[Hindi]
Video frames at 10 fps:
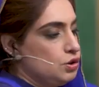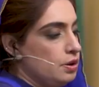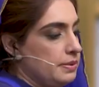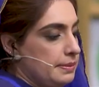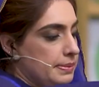जो
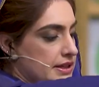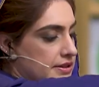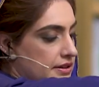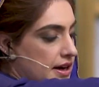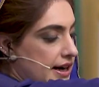हमारे
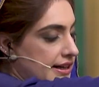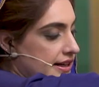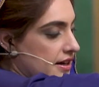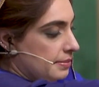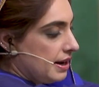पास
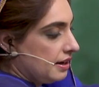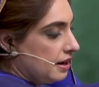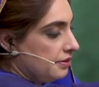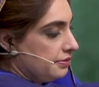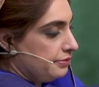गार्लिक
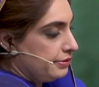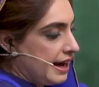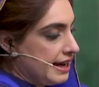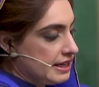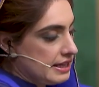हमारा
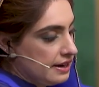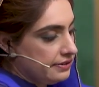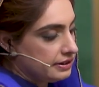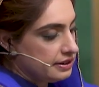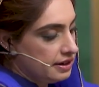फ्राई किया
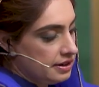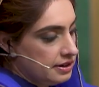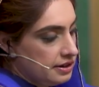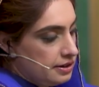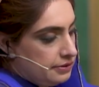हुआ था
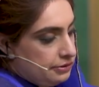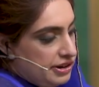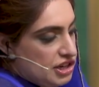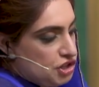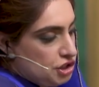
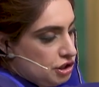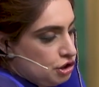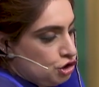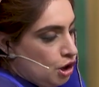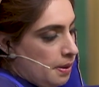फ्रेश
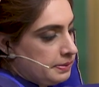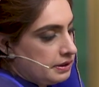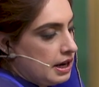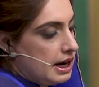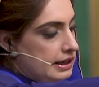
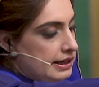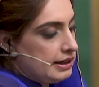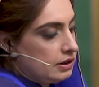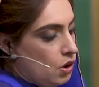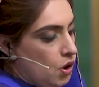चॉप्ड
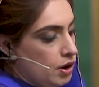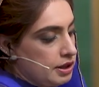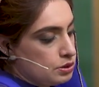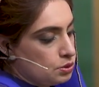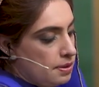गार्लिक और
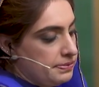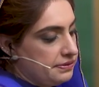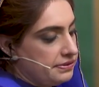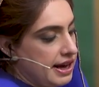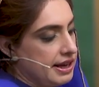इसको हमने
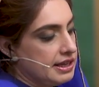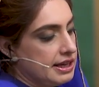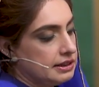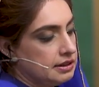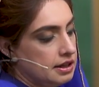फ्राई
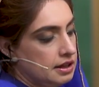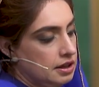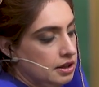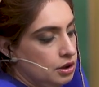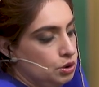किया था
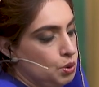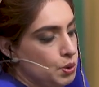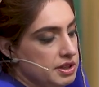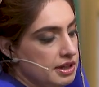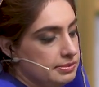
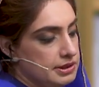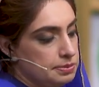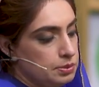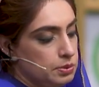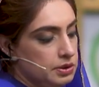दो टेबल
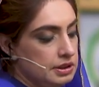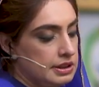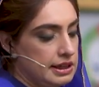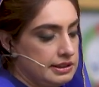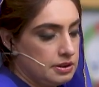स्पून
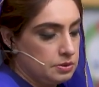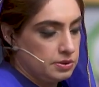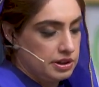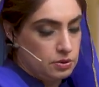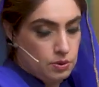डालडा
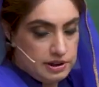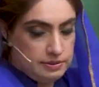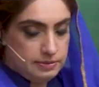कुकिंग ऑयल